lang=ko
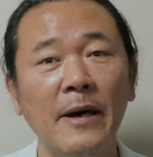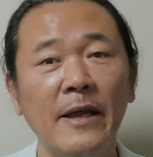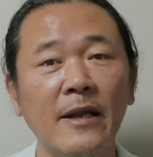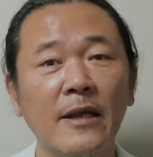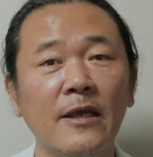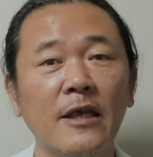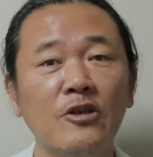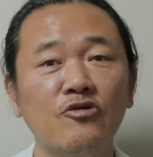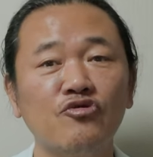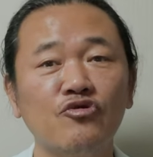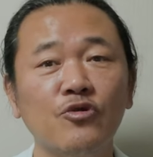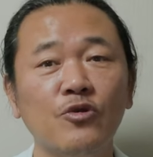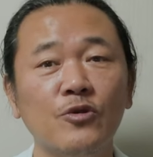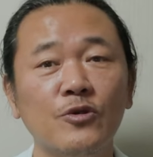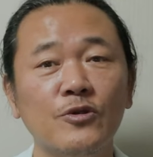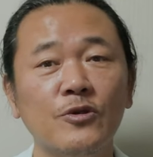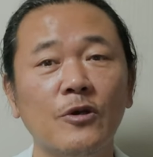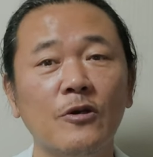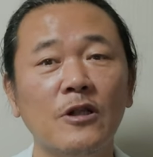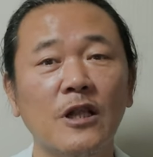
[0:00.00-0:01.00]
말하기의
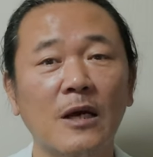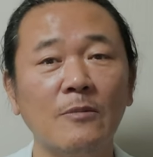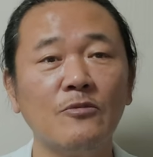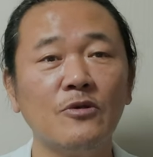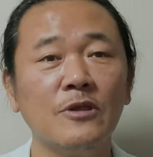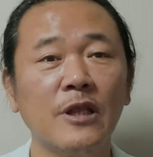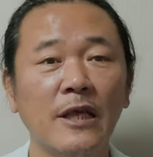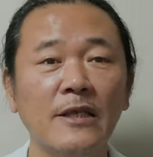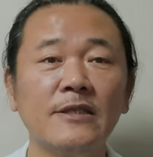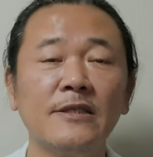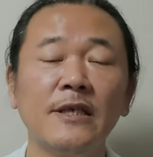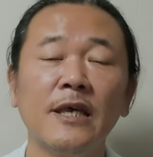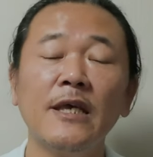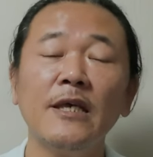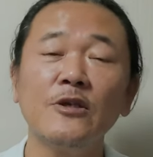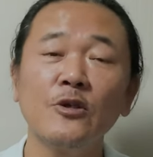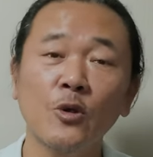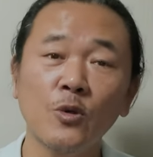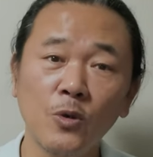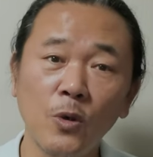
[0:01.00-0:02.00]
중요성을 담은
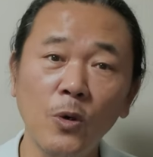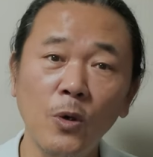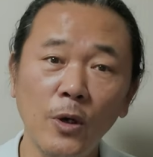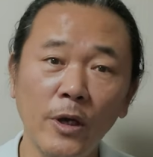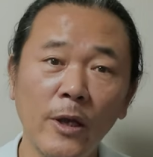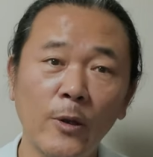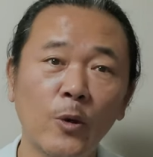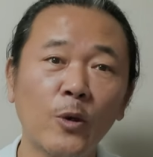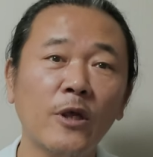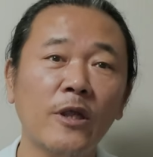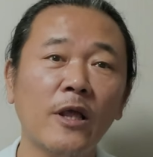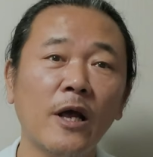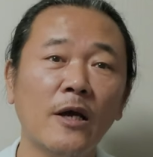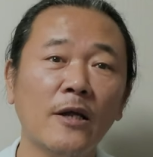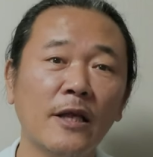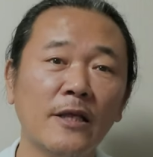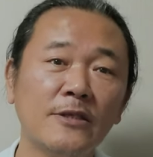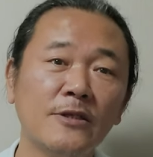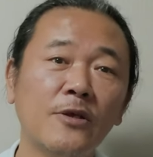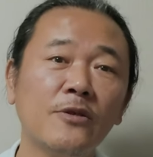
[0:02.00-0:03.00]
에세이 정도 이렇게
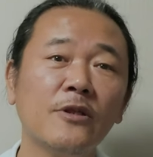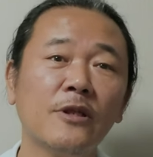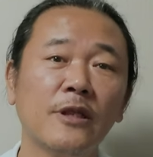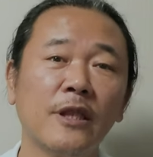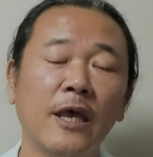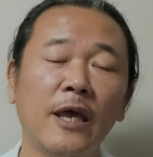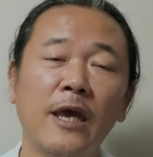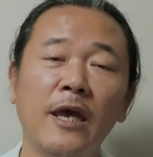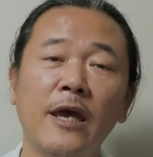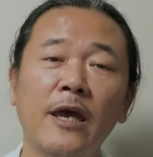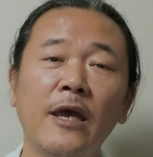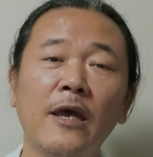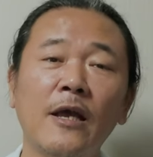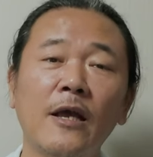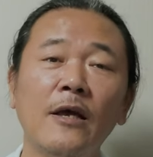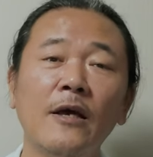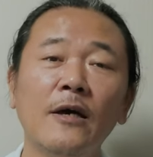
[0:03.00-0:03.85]
생각을 했었는데